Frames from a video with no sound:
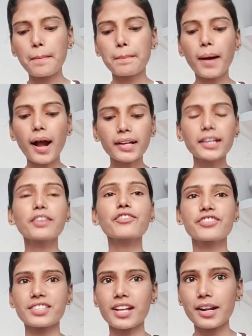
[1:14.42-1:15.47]
बाकी
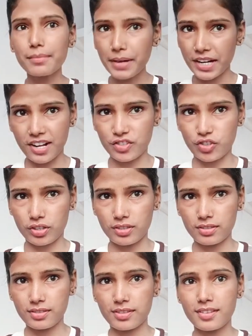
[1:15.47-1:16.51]
फसार मैराथन
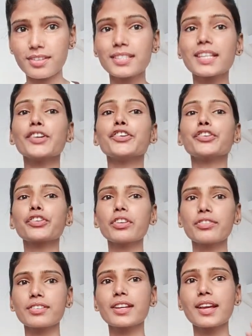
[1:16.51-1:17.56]
इसकी एंट्री
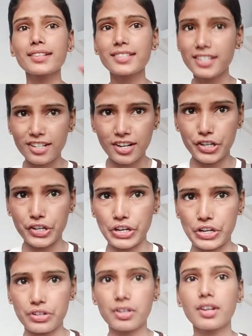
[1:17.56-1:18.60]
फी है थ्री
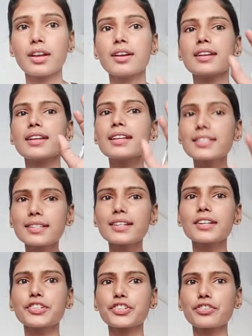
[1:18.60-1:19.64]
हंड्रेड इसकी
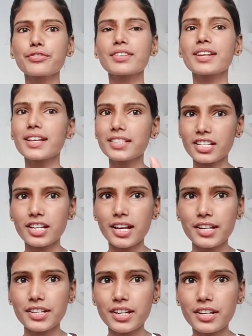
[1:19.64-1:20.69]
एंट्री फी है थ्री
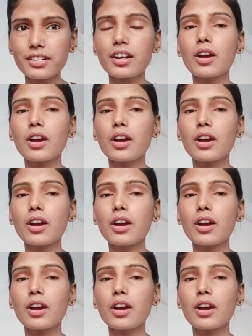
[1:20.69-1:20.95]
हंड्रेड